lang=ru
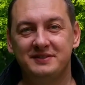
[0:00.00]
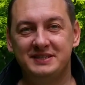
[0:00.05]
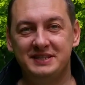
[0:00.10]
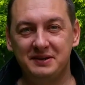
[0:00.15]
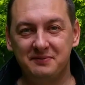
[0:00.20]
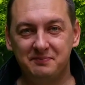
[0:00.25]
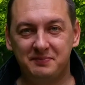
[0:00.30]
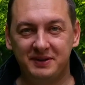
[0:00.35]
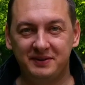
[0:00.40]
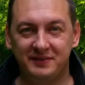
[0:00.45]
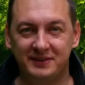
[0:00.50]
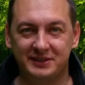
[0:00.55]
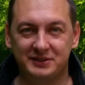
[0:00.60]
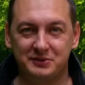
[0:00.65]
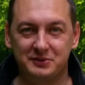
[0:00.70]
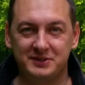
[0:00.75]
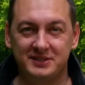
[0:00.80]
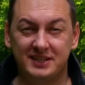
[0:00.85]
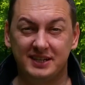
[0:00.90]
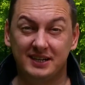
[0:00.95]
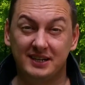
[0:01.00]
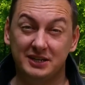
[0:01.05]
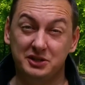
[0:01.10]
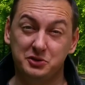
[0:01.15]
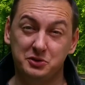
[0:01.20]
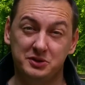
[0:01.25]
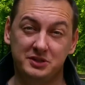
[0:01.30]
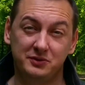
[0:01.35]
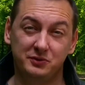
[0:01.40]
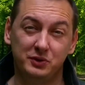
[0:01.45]
Всем привет, друзья! Хочу
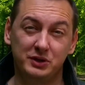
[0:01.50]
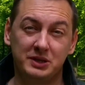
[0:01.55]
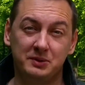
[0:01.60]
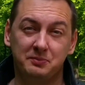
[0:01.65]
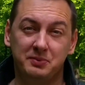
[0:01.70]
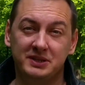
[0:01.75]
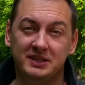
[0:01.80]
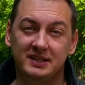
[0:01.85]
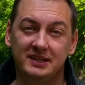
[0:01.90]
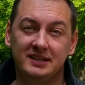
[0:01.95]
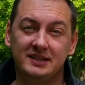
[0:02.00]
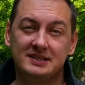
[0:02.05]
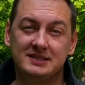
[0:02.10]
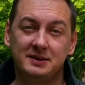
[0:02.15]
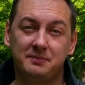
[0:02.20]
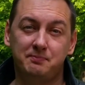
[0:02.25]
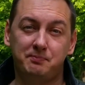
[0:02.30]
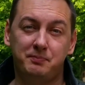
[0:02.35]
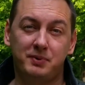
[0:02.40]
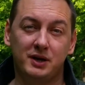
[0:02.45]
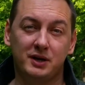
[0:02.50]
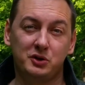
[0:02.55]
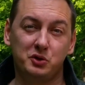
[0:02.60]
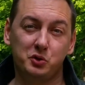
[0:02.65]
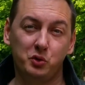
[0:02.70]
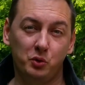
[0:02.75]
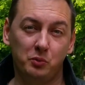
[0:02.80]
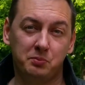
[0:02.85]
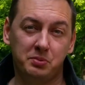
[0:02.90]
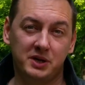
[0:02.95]
сегодня поделиться
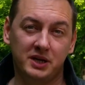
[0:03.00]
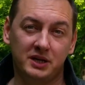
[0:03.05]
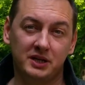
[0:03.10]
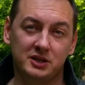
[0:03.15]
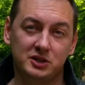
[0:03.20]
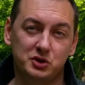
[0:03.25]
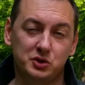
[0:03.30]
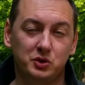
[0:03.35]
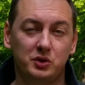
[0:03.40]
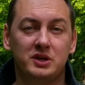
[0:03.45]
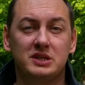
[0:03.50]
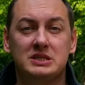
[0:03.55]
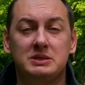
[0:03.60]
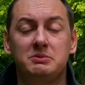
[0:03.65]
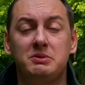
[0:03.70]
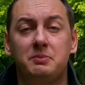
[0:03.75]
покупкой, что я себе